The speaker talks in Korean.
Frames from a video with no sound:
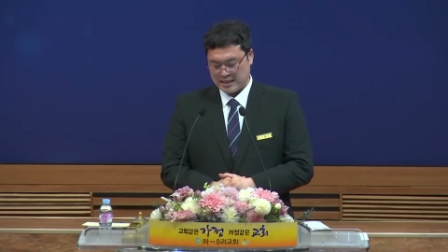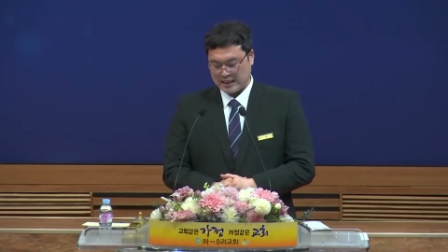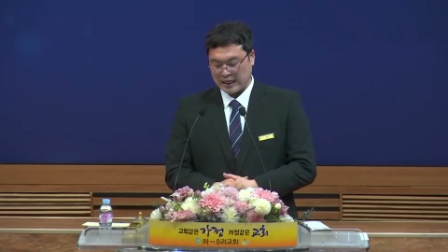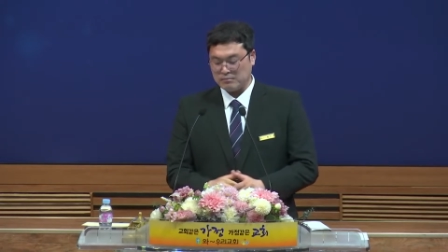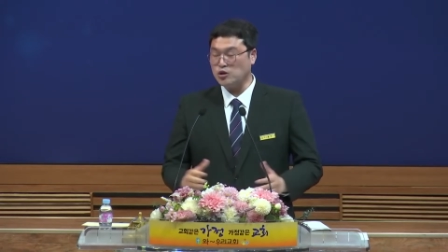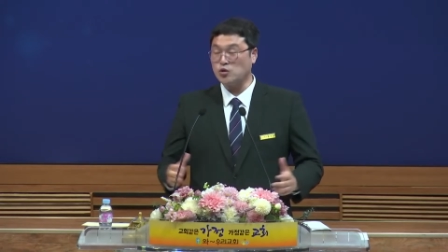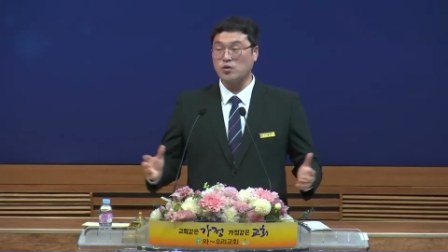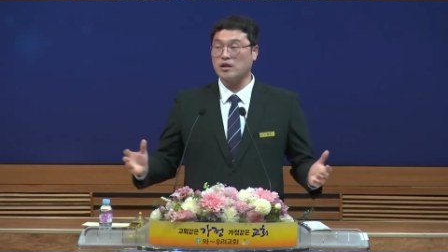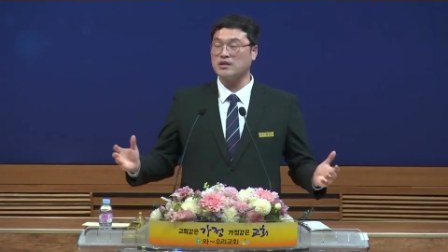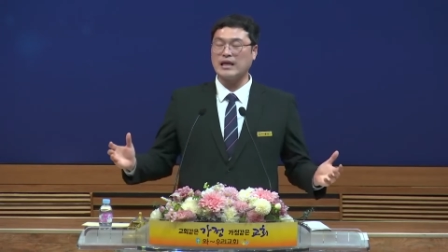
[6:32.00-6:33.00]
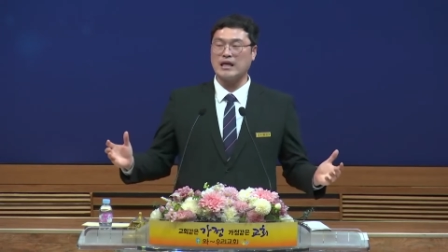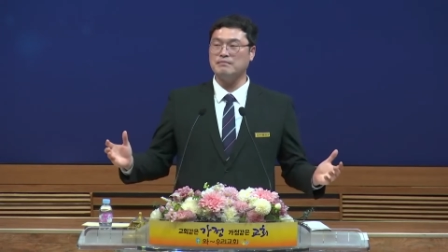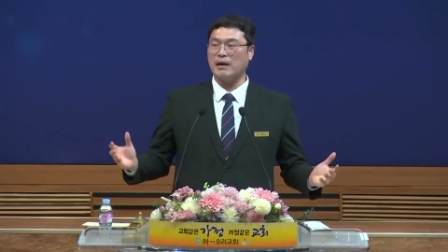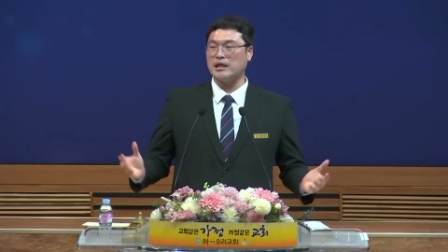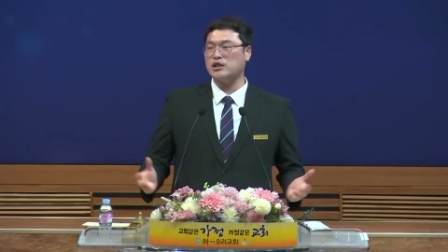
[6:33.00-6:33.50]
다른 민족과는 다른
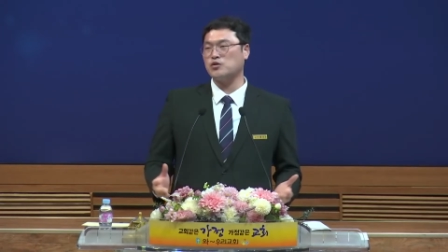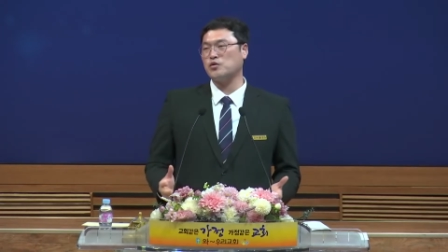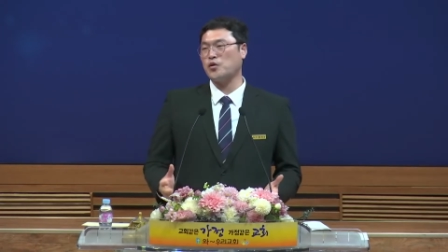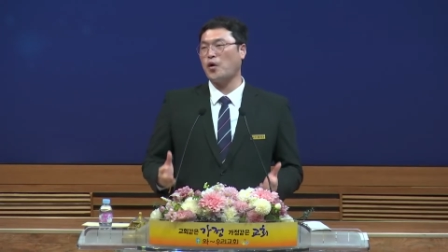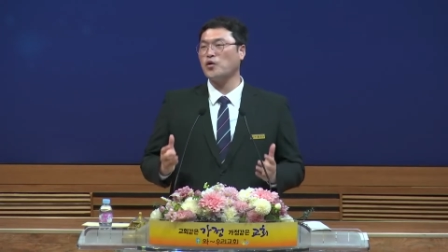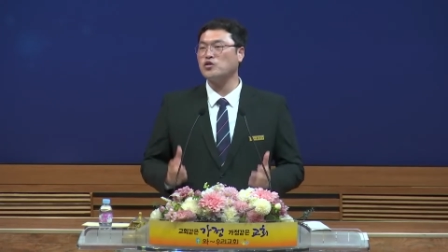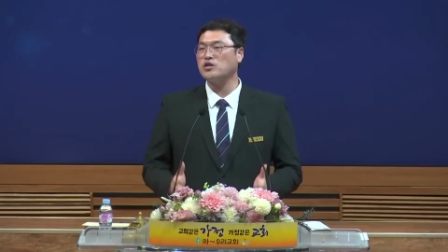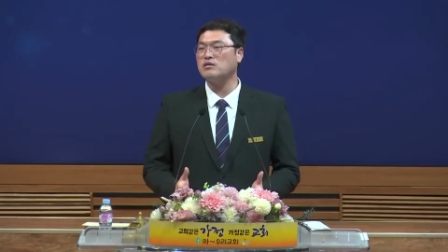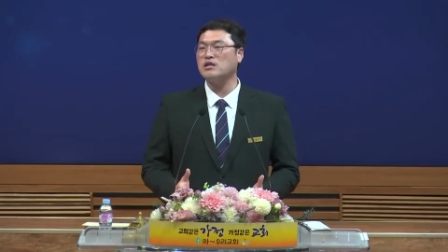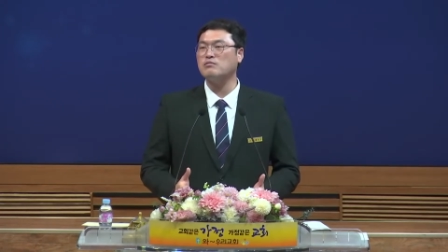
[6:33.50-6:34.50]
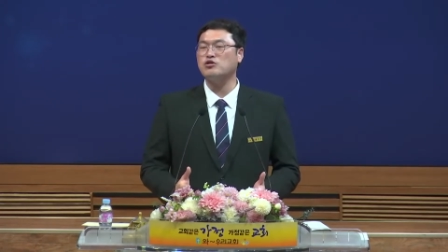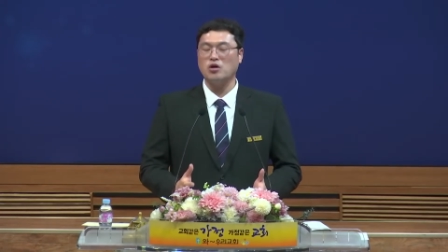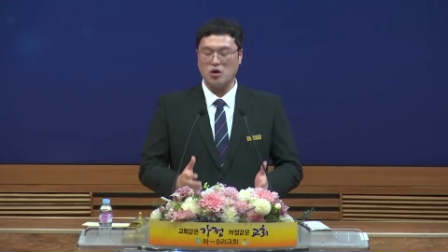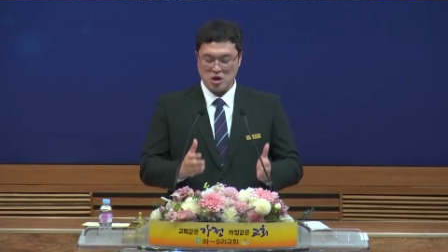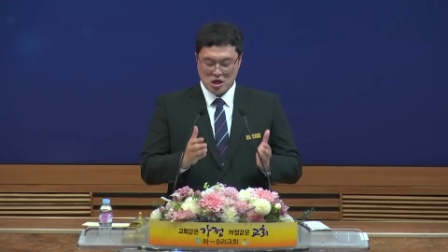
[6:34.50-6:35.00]
방식으로 어렸을
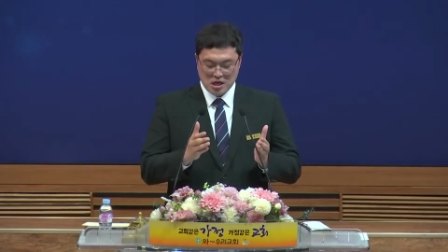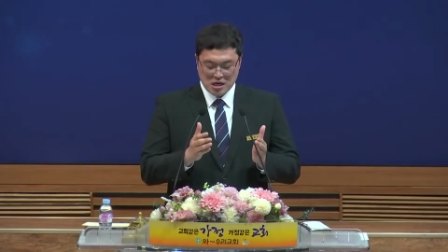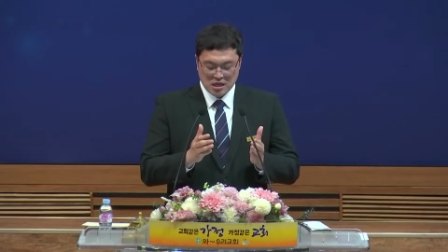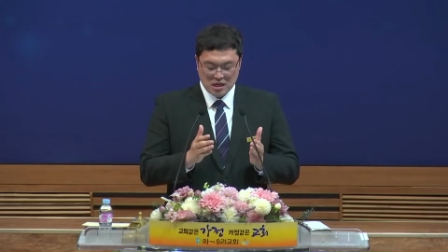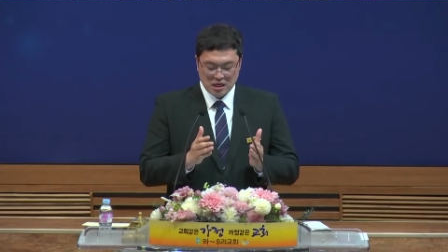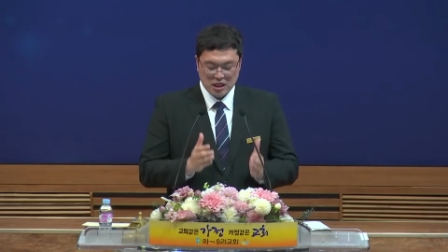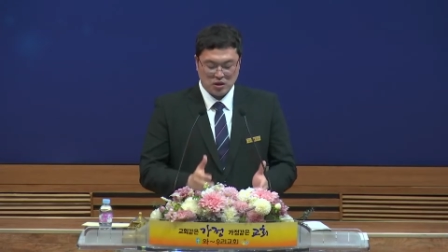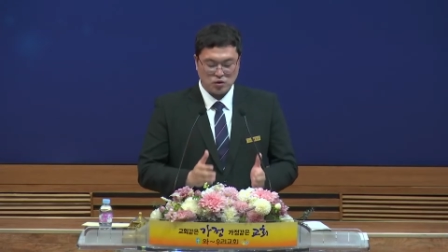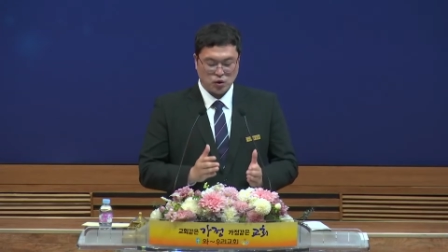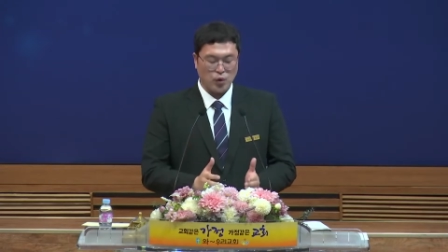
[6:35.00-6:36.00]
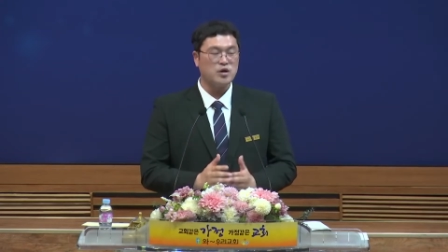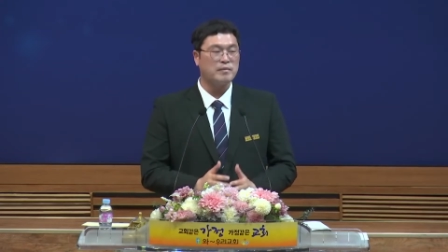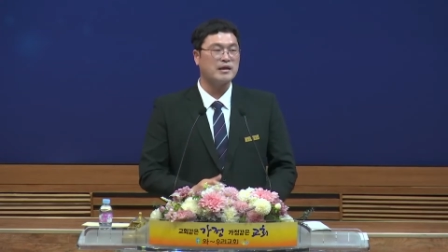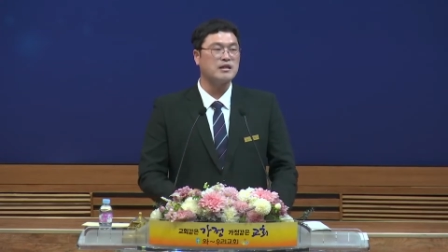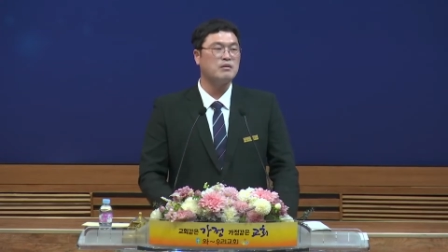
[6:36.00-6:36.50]
때부터 이런 교육을
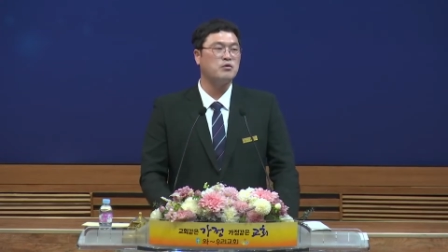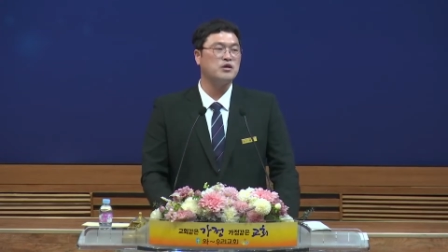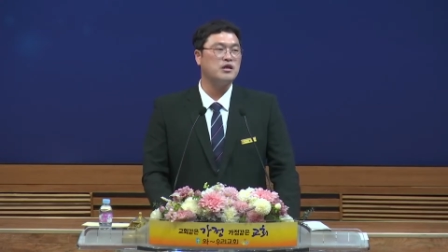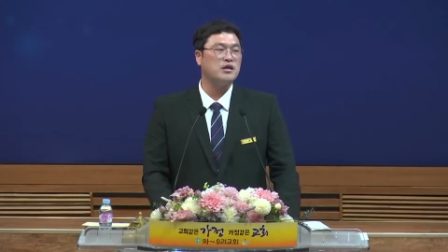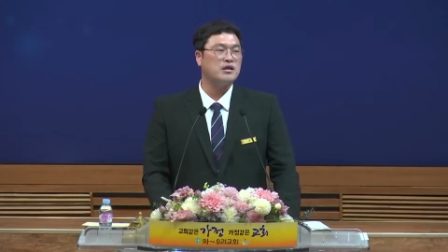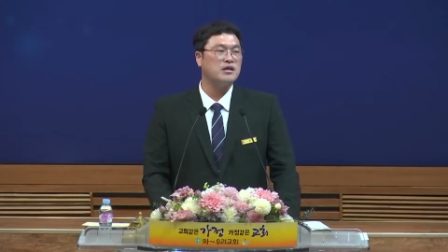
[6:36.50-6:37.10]
받다 보니